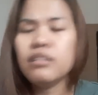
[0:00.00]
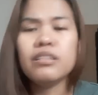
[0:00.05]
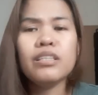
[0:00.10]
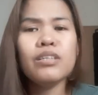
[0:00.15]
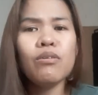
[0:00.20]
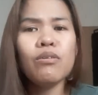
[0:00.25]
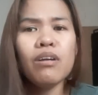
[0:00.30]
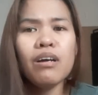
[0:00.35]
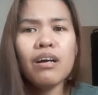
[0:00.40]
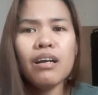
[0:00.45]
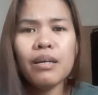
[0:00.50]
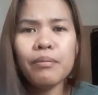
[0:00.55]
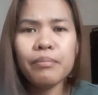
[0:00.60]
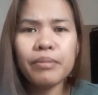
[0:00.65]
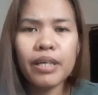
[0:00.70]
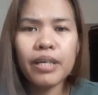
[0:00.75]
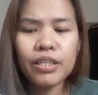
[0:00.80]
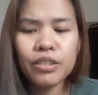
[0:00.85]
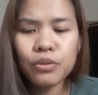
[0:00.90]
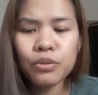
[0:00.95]
Hindi ko lang alam
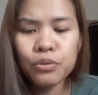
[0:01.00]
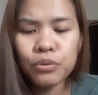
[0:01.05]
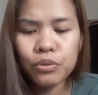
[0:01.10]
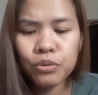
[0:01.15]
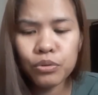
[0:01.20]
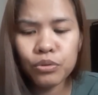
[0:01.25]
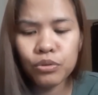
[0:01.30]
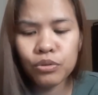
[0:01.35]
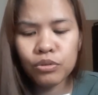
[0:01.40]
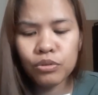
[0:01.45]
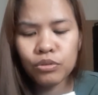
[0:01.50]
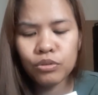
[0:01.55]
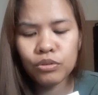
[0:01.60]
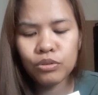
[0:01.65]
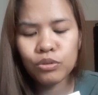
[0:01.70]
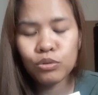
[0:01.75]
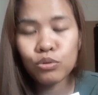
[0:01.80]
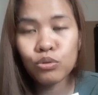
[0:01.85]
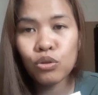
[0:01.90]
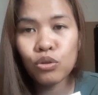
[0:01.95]
guys kung
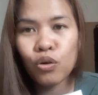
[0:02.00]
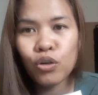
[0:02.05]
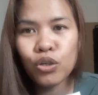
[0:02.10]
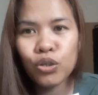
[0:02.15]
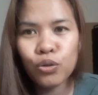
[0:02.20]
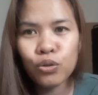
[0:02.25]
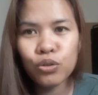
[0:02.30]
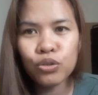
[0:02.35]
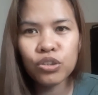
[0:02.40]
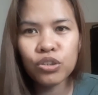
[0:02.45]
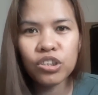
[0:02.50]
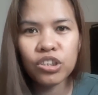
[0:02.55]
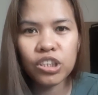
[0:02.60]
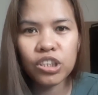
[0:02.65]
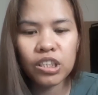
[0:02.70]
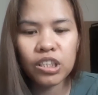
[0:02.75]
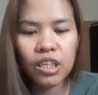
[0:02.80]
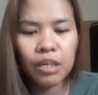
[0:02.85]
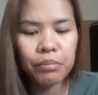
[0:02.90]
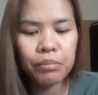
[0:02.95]
totoo yung
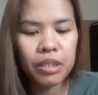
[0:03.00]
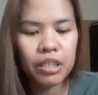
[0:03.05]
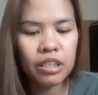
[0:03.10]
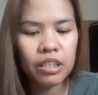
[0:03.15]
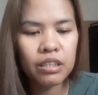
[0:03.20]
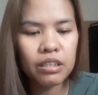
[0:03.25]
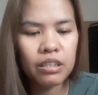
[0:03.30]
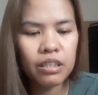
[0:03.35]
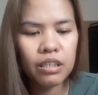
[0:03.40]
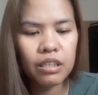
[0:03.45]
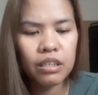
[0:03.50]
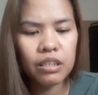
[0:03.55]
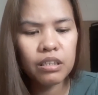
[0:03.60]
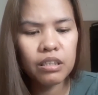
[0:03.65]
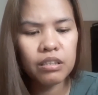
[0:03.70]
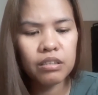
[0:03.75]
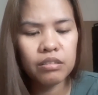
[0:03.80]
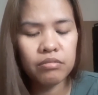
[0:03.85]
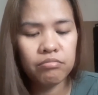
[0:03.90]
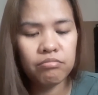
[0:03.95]
chika minute
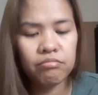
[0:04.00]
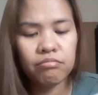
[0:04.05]
na